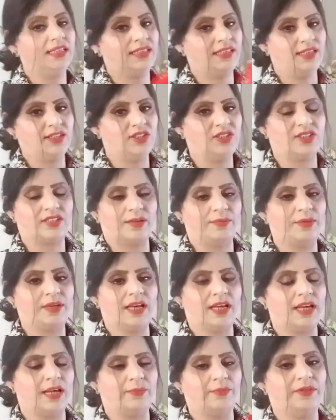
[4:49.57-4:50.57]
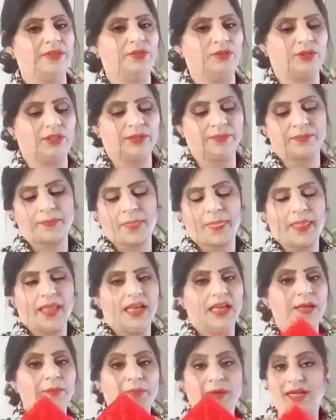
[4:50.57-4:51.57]
हैं चीज़ कभी ख़राब नहीं होती
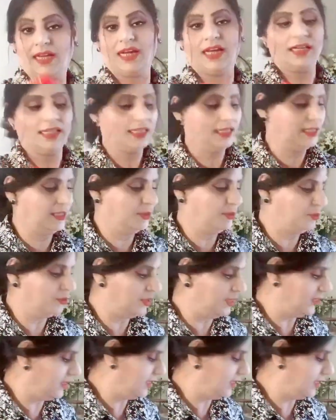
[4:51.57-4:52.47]
बेकार नहीं होती